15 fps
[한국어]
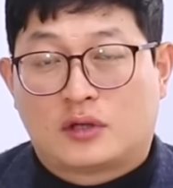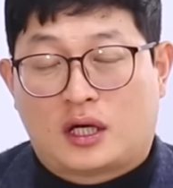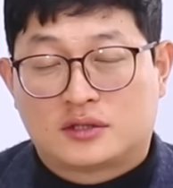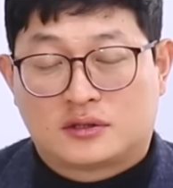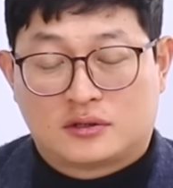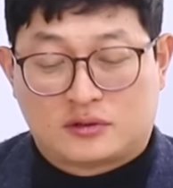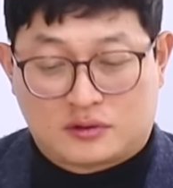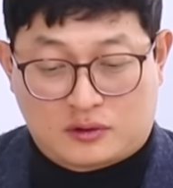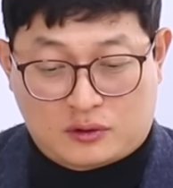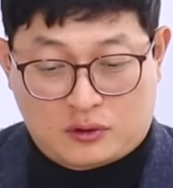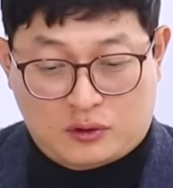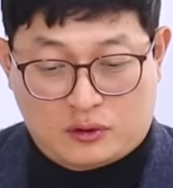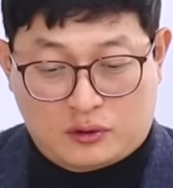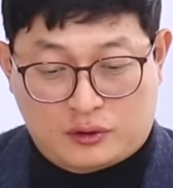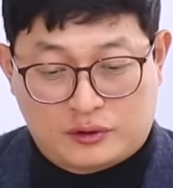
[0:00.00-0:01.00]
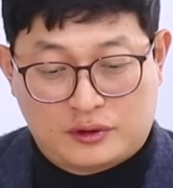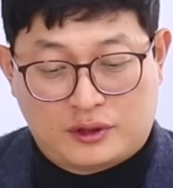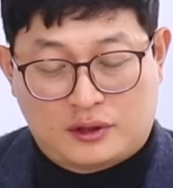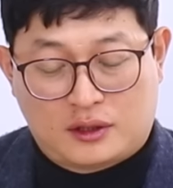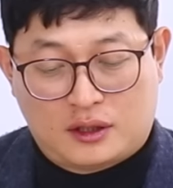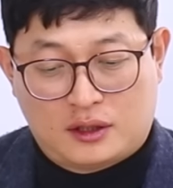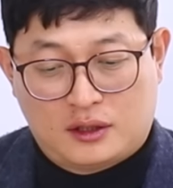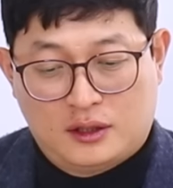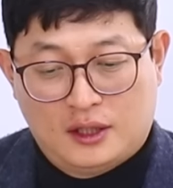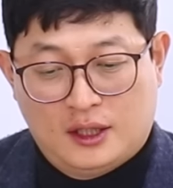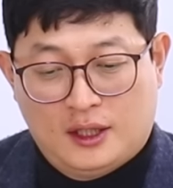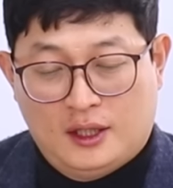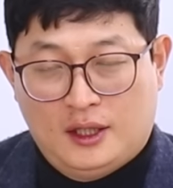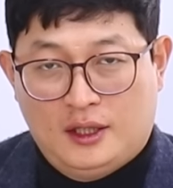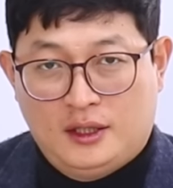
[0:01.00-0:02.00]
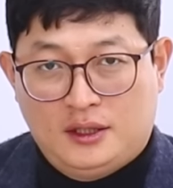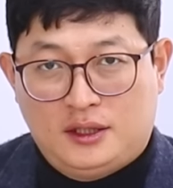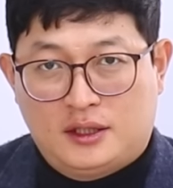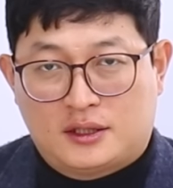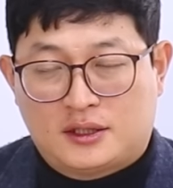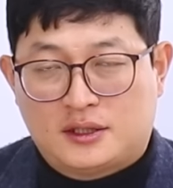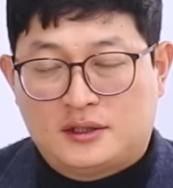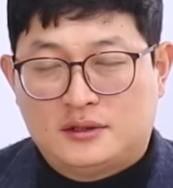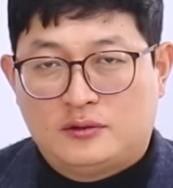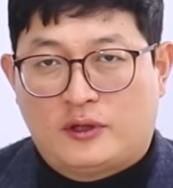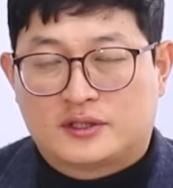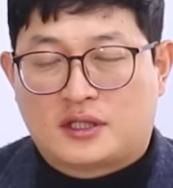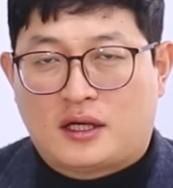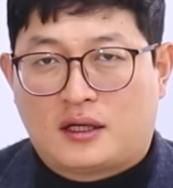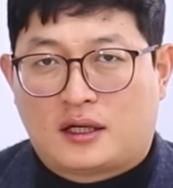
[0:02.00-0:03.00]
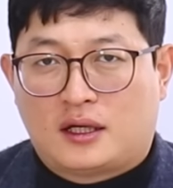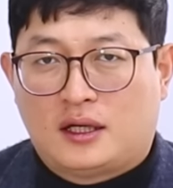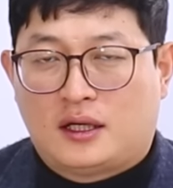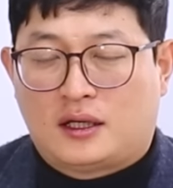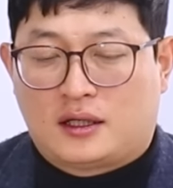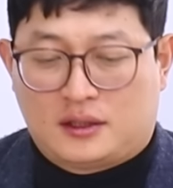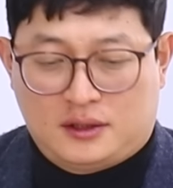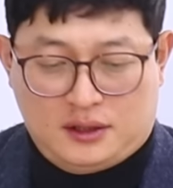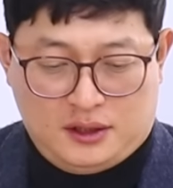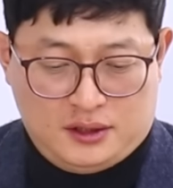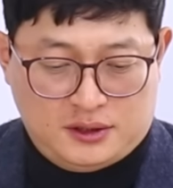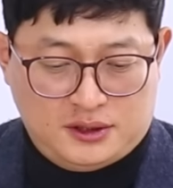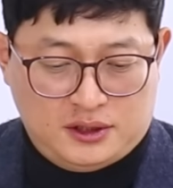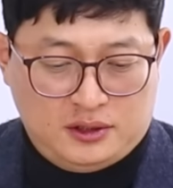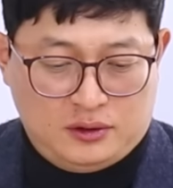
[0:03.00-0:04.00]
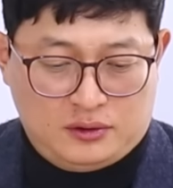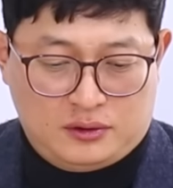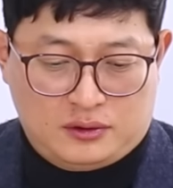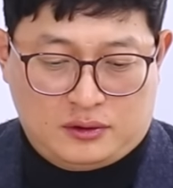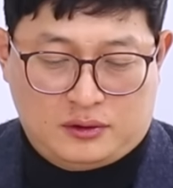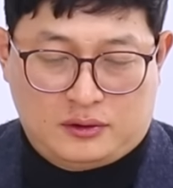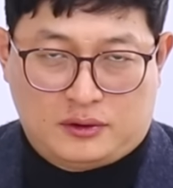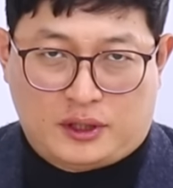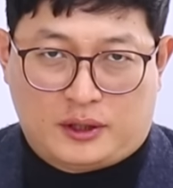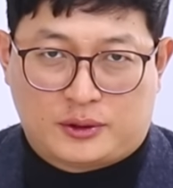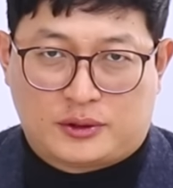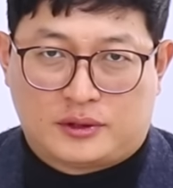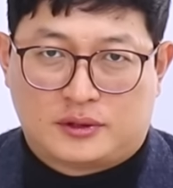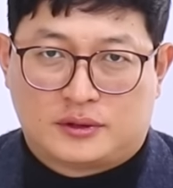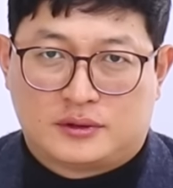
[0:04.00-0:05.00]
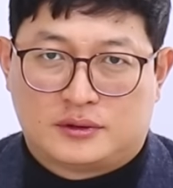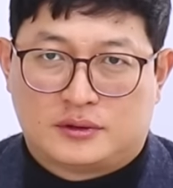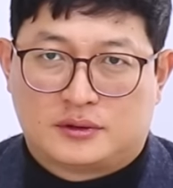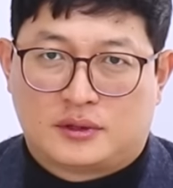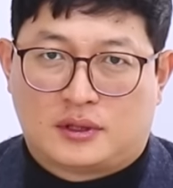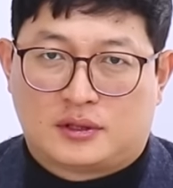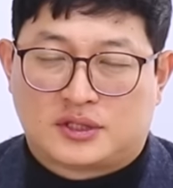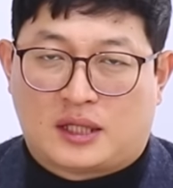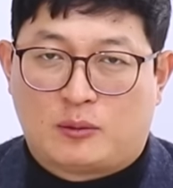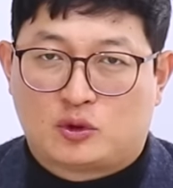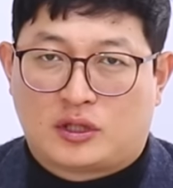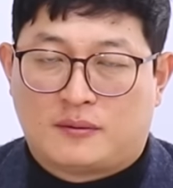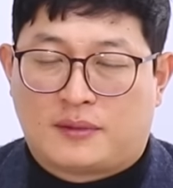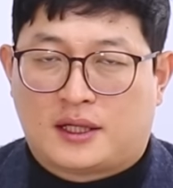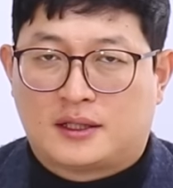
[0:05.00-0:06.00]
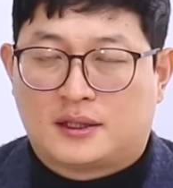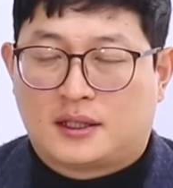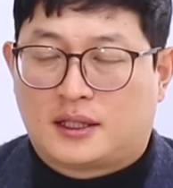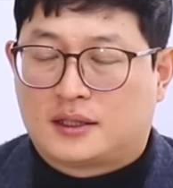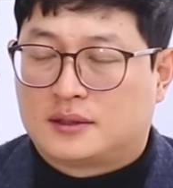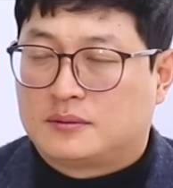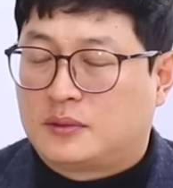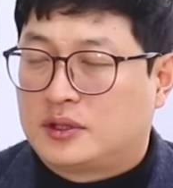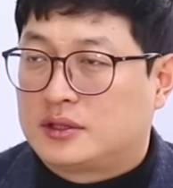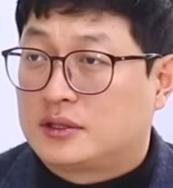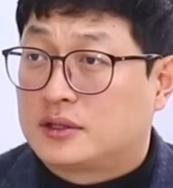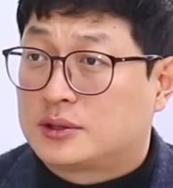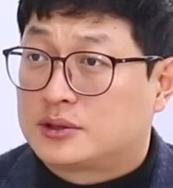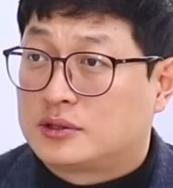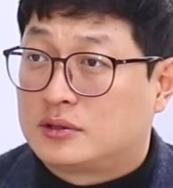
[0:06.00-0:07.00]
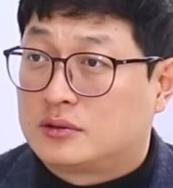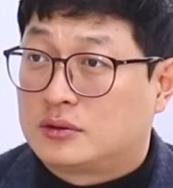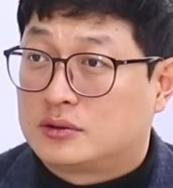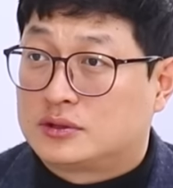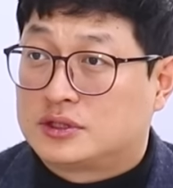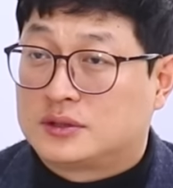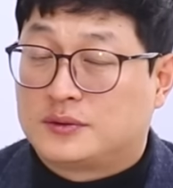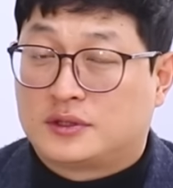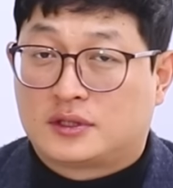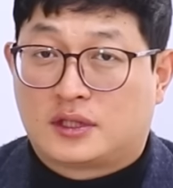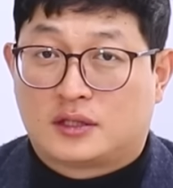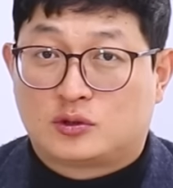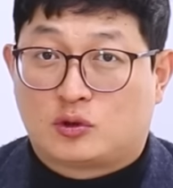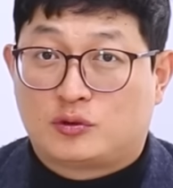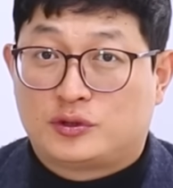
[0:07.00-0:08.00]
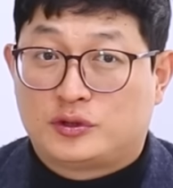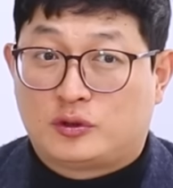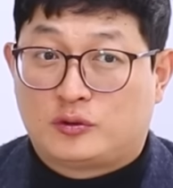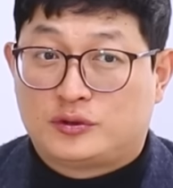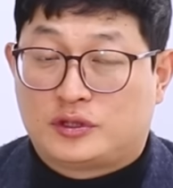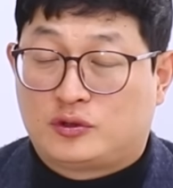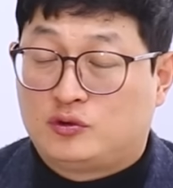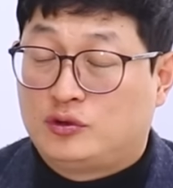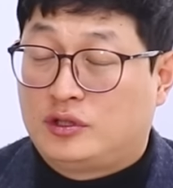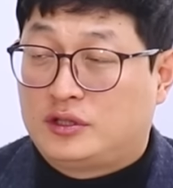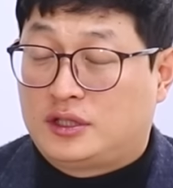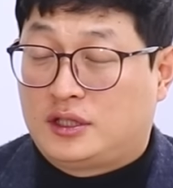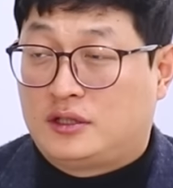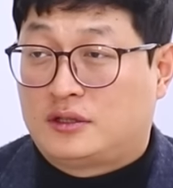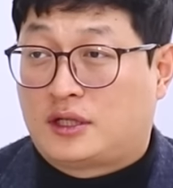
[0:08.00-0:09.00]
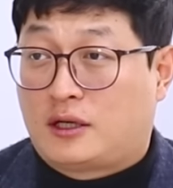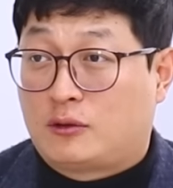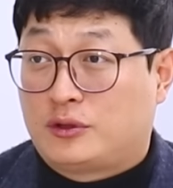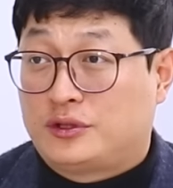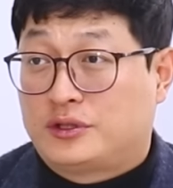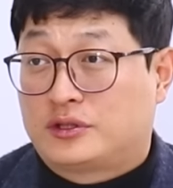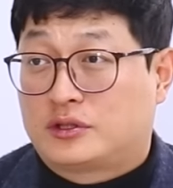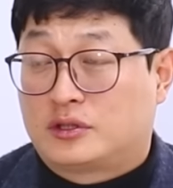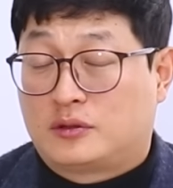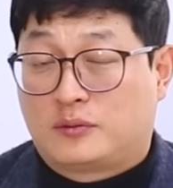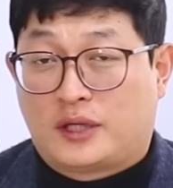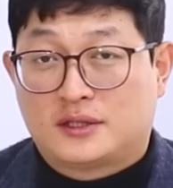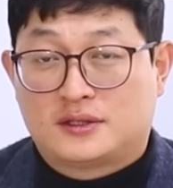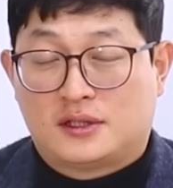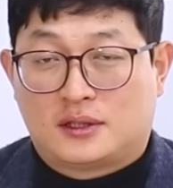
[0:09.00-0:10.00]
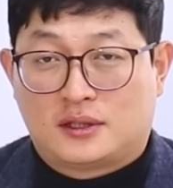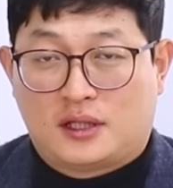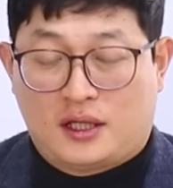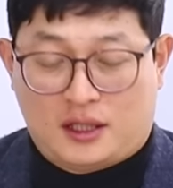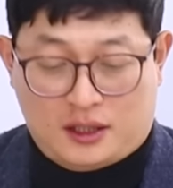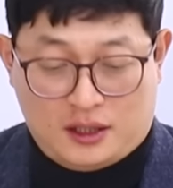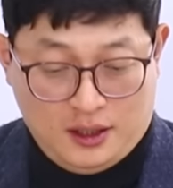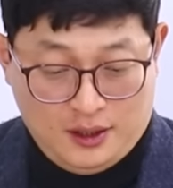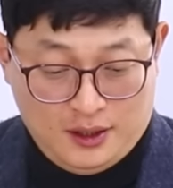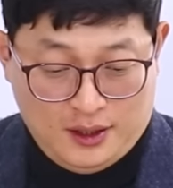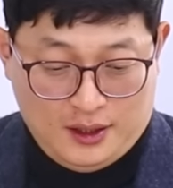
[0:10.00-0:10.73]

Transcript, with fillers: 하셨었고, 그러니까 이 큰 회사가 이 CEO의 어떤 잘못된 판단 뭐 이런 것들로 지금 이렇게 조금씩 균열이 일어나고 있는 걸 봤을 때,